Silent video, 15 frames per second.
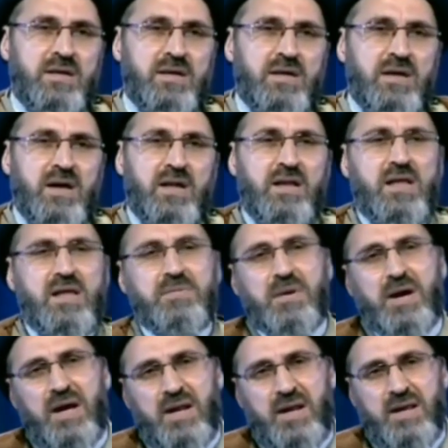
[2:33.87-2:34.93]
أن لا يبقى
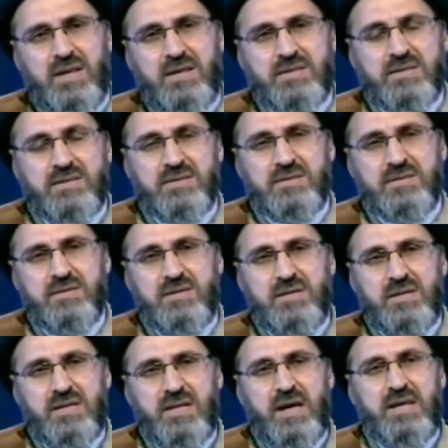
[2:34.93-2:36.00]
على الغلط
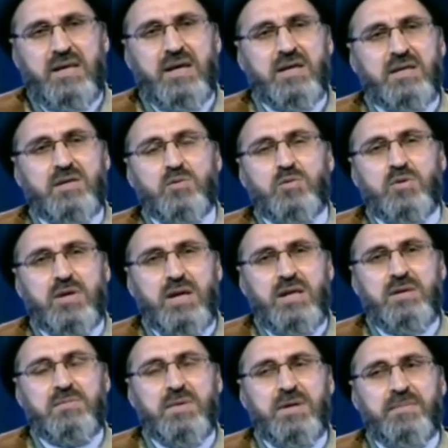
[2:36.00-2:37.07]
يعني أريد أقول
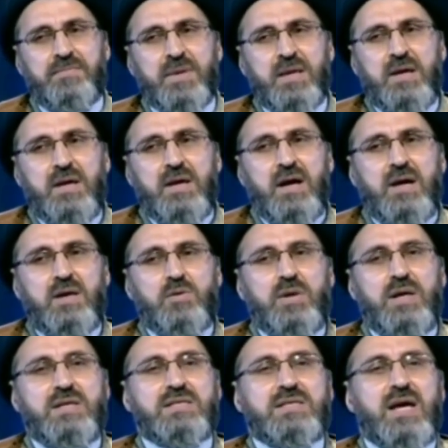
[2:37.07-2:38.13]
كلمة أنه
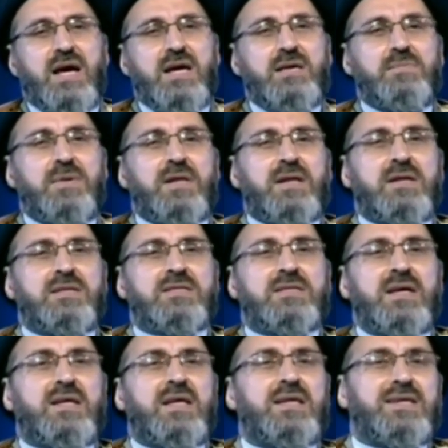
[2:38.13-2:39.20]
ليس عيبا أن الإنسان
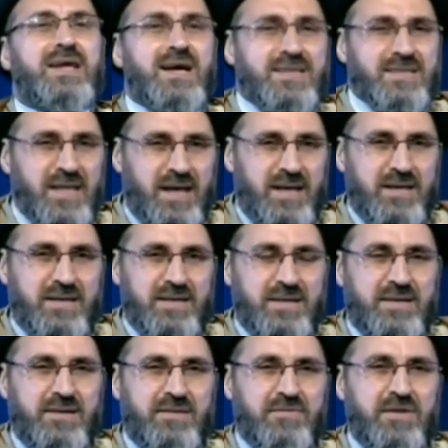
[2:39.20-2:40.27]
أن يخطأ
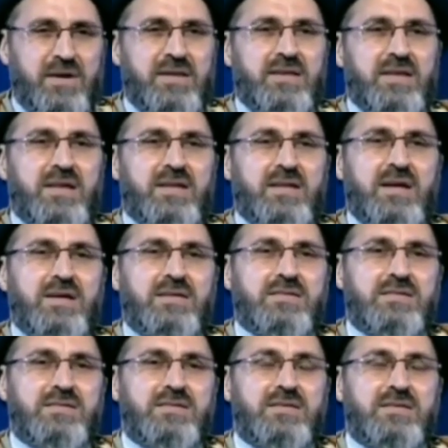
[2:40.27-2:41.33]
فإن
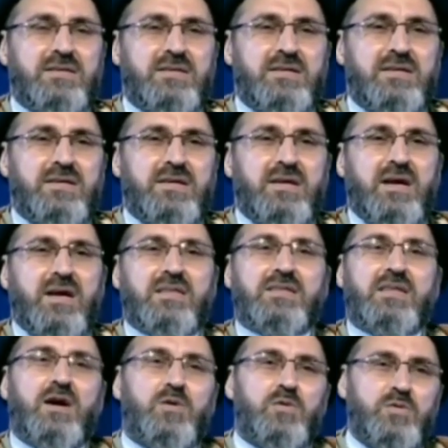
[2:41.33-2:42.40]
الناس
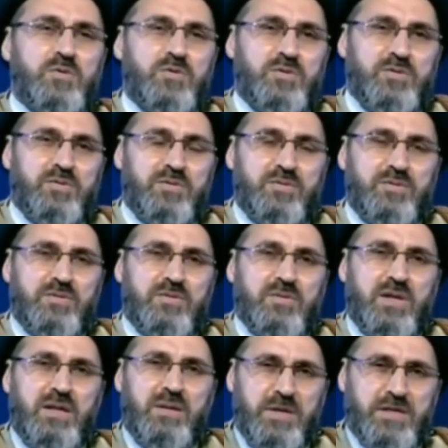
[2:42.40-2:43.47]
خطاؤون
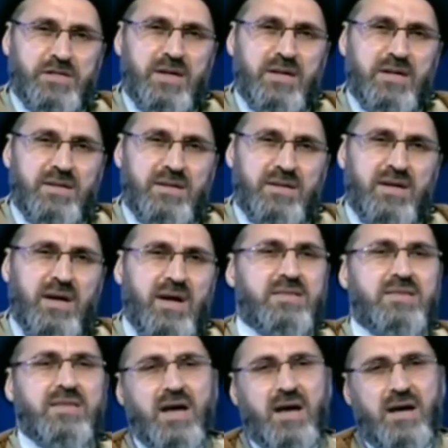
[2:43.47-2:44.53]
البشر
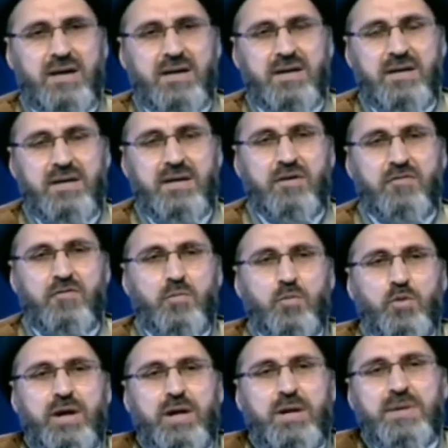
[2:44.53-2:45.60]
خطاء فمو
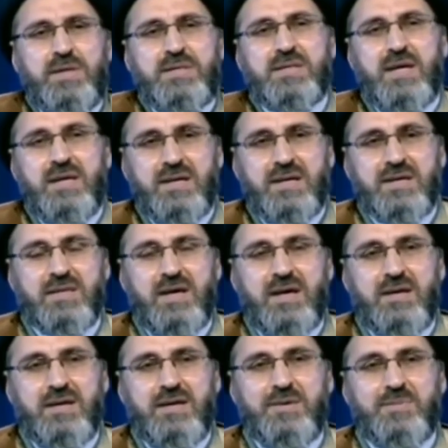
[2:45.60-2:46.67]
عيب الإنسان يخطأ
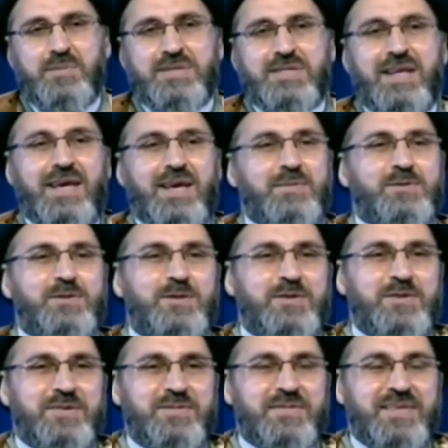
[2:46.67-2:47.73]
بس العيب شنو؟
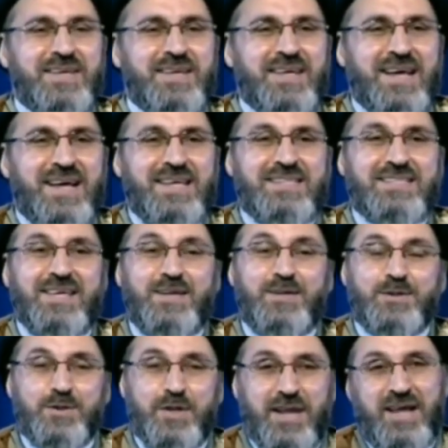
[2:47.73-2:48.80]
الإنسان
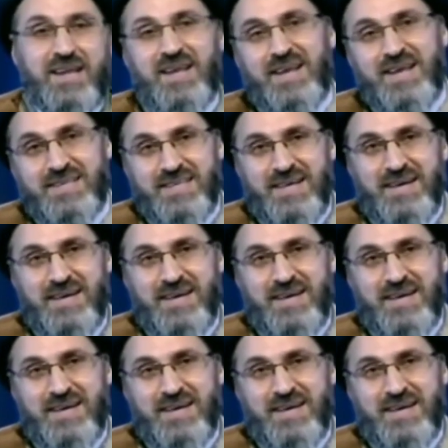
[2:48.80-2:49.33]
يصر على الخطأ